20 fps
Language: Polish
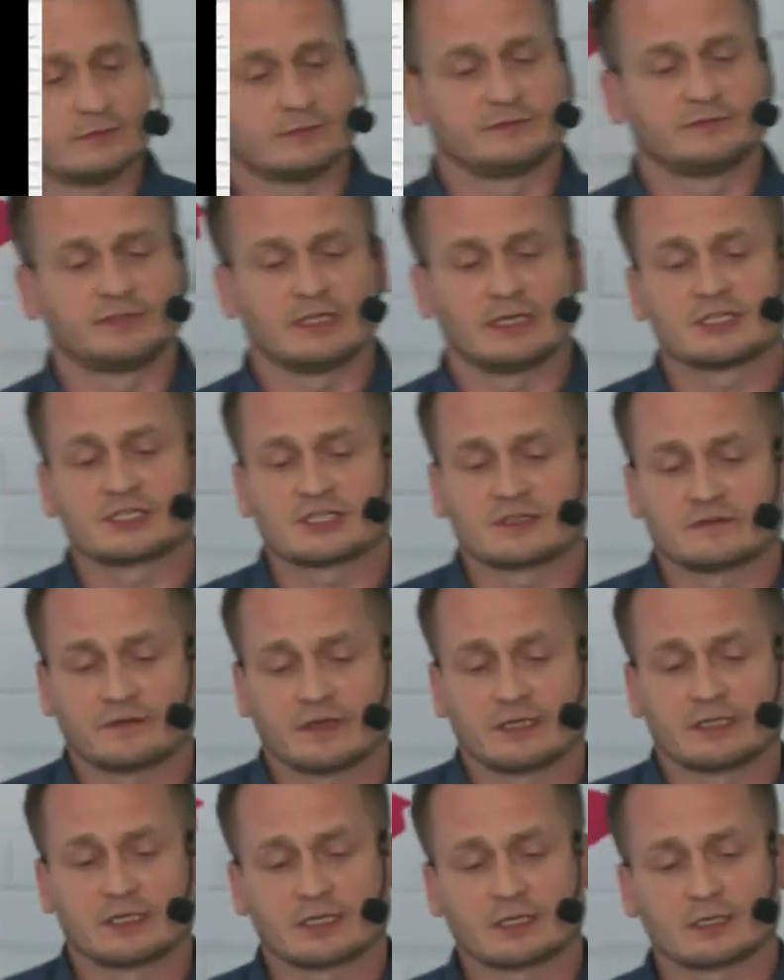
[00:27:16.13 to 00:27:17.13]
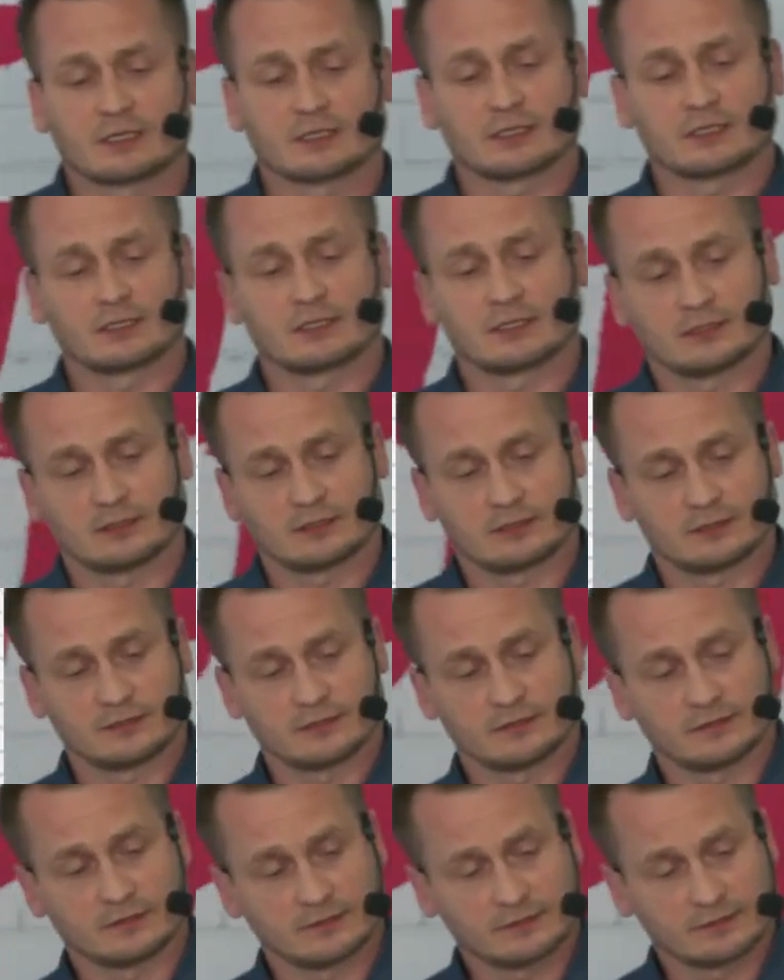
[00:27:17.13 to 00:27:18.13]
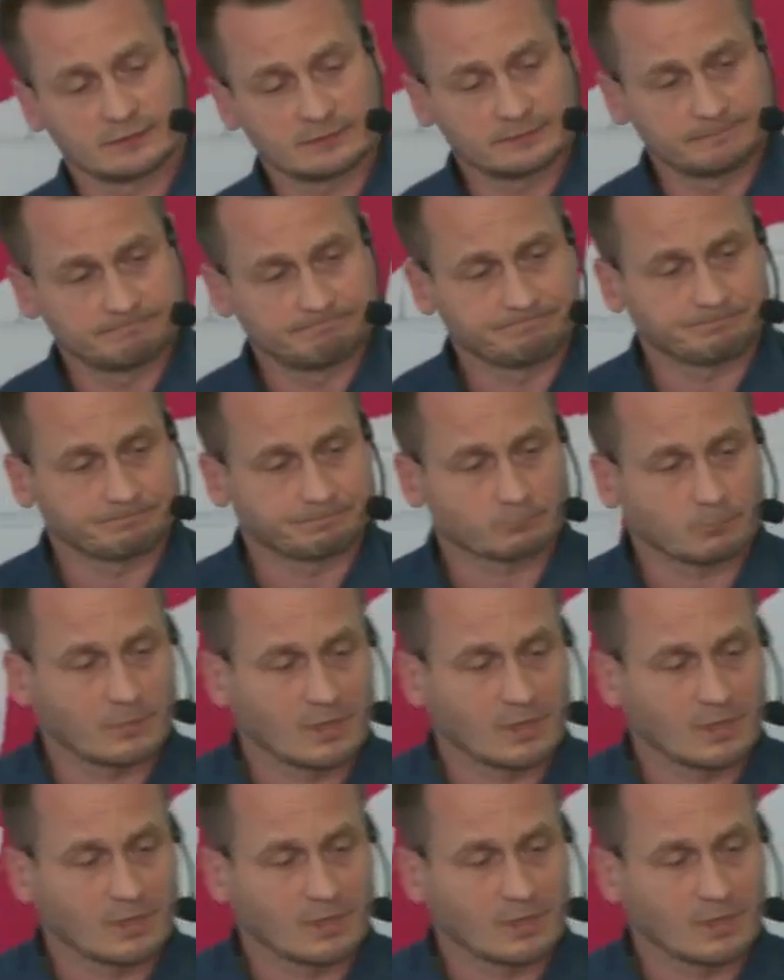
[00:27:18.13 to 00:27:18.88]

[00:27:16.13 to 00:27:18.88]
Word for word: y, wiele jeszcze fajnych y, y,